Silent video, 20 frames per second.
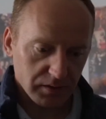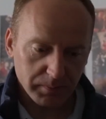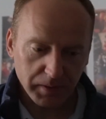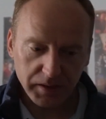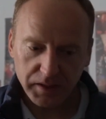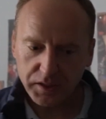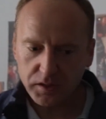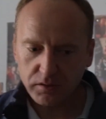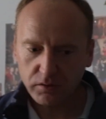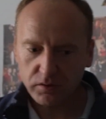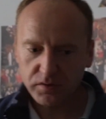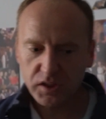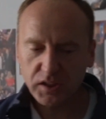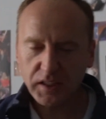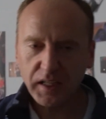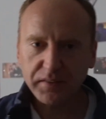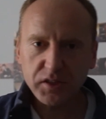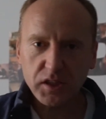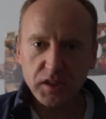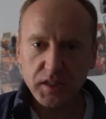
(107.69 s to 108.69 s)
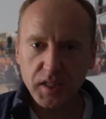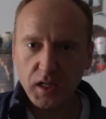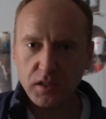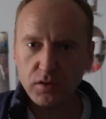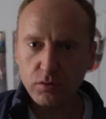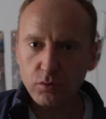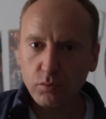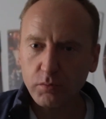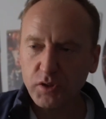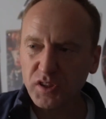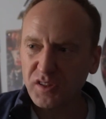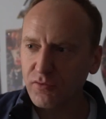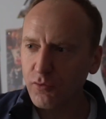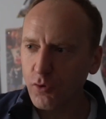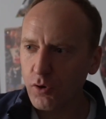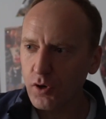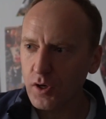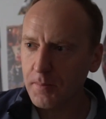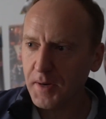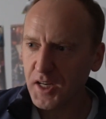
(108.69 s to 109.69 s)
Смотрите, вот всегда все сразу думают,
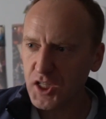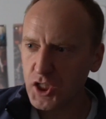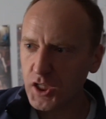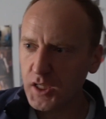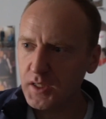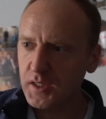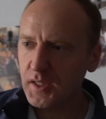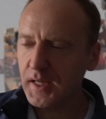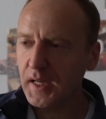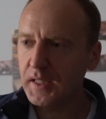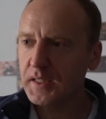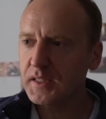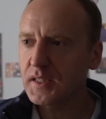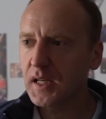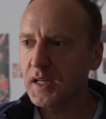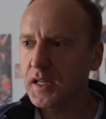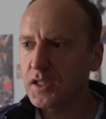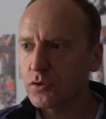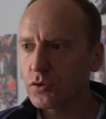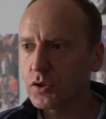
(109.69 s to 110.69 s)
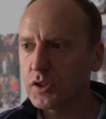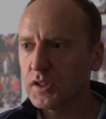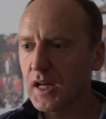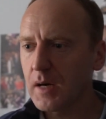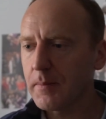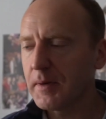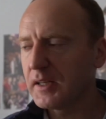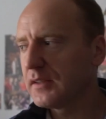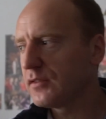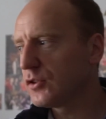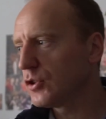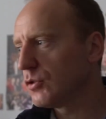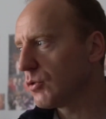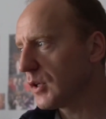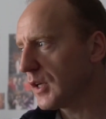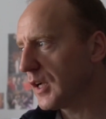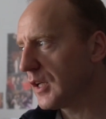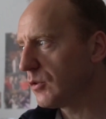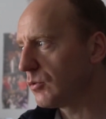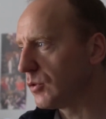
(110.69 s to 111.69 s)
воры, мошенники, они залезут к нам, они все
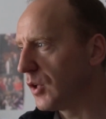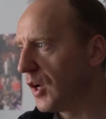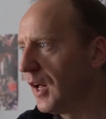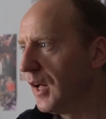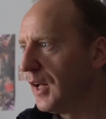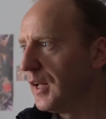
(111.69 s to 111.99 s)
украдут.